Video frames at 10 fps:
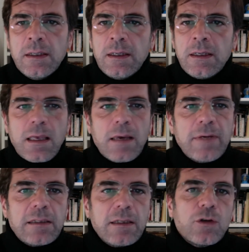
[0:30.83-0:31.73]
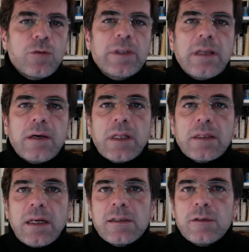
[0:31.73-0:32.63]
chiamati a documentare una
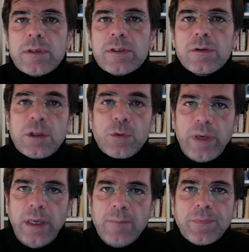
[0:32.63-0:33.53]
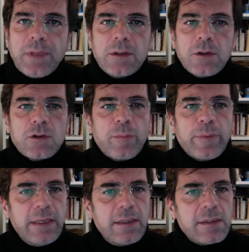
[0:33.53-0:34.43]
tale situazione qui, nel nostro
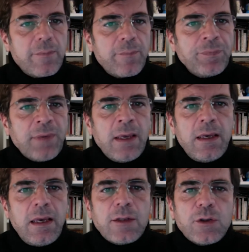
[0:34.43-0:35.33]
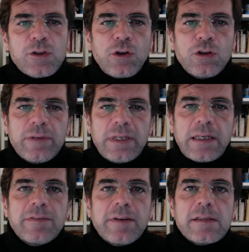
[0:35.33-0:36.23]
paese. Era nostro
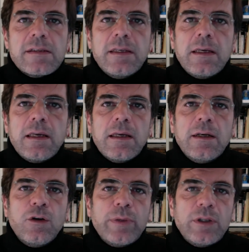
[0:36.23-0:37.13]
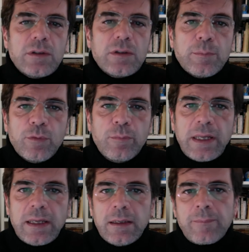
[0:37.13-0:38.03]
dovere fare sì che l'opinione
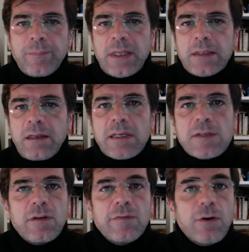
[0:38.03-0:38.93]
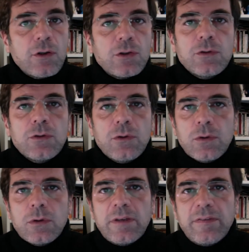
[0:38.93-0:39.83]
pubblica, attraverso le foto
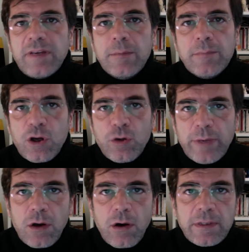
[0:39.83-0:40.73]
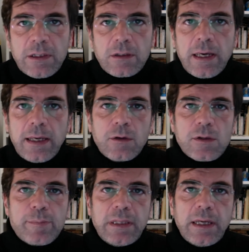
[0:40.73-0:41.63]
o i film come Covid Hotel,
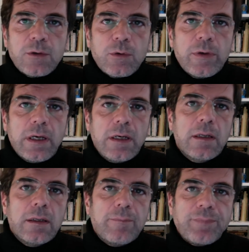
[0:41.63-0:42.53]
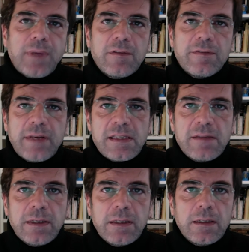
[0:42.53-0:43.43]
ospitato qui al, al
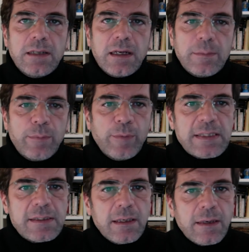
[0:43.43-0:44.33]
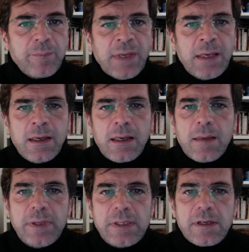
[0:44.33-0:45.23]
Festival della Diplomazia,
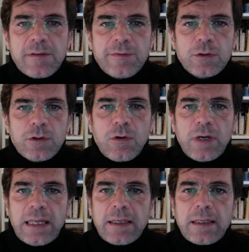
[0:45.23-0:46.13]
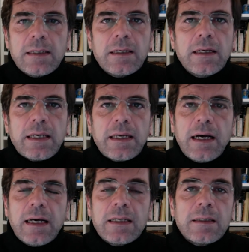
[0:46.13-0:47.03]
capisse a fondo qual era la
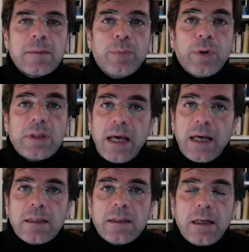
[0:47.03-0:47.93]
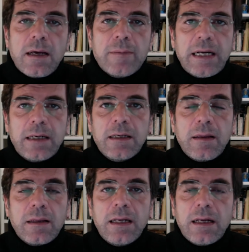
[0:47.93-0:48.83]
reale portata della,
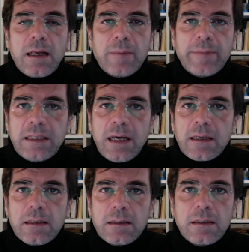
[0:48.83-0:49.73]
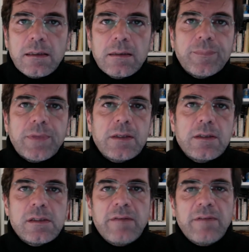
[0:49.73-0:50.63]
camala, della calamità che, che, che,
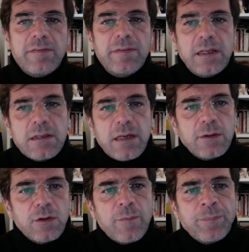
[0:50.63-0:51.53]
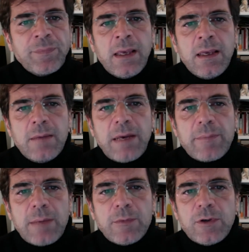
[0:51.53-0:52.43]
ci stava affliggendo. Ma
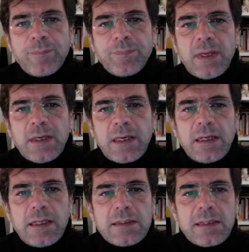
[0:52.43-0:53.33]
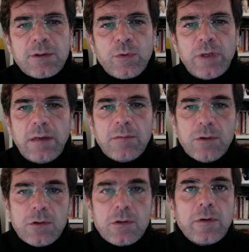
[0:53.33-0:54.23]
abbiamo realizzato quel
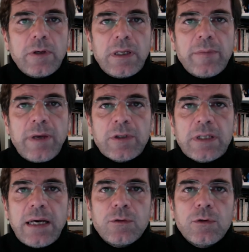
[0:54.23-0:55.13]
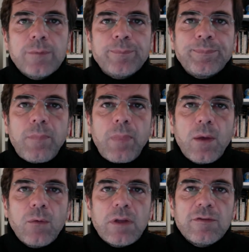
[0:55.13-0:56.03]
lavoro e gli abbiamo dato
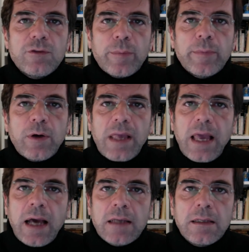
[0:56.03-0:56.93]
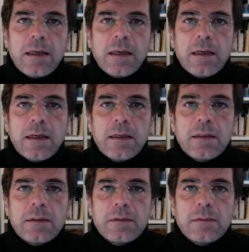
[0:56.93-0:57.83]
una forma organica
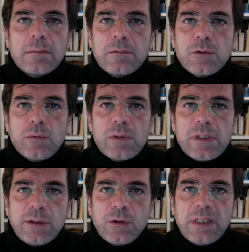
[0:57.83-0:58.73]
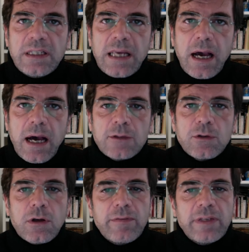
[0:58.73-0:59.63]
sul sito
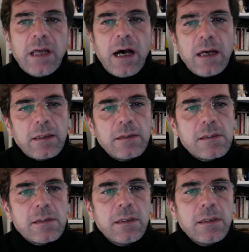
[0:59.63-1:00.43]
dedicato Covid Diaries,